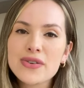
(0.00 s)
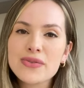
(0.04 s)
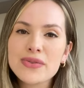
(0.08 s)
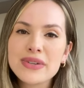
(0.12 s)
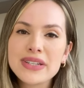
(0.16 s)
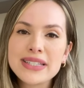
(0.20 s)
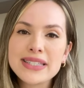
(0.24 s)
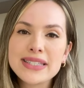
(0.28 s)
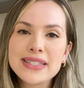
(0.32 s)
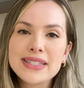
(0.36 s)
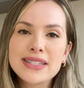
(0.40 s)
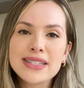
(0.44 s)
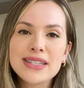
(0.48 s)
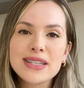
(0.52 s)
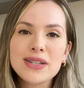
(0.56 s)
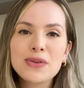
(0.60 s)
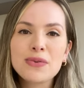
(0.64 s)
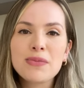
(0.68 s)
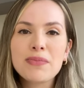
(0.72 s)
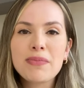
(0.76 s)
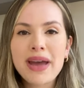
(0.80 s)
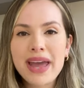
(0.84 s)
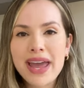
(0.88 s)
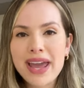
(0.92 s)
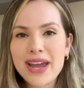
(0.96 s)
o
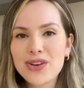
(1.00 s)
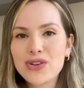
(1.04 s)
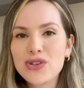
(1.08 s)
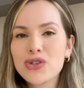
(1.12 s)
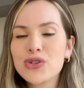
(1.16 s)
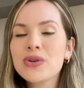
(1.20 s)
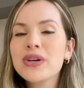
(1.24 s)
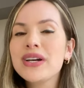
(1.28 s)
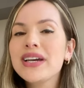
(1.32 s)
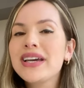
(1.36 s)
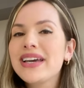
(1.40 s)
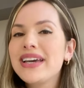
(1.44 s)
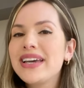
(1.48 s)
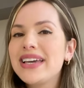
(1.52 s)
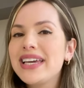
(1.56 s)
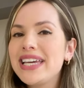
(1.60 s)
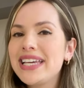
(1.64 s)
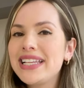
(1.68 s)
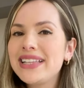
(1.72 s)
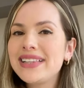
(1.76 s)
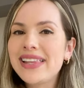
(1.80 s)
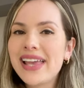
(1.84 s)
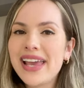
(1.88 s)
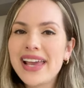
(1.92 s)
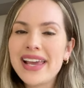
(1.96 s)
ensino médio
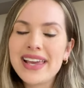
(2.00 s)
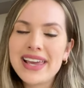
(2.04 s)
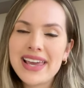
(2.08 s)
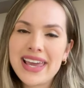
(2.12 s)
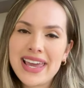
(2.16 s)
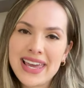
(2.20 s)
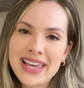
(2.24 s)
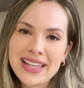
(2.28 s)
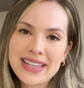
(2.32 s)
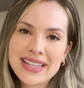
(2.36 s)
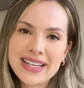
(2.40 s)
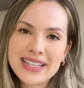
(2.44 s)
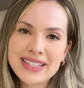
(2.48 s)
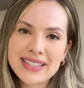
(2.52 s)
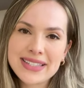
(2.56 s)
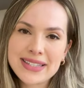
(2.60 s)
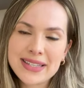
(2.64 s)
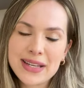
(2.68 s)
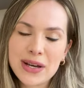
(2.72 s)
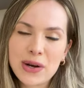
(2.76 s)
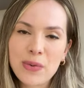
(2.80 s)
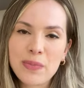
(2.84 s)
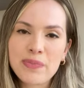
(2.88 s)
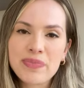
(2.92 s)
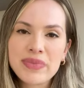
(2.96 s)
e tem
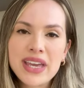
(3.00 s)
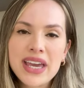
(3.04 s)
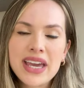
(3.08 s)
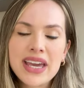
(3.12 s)
redação.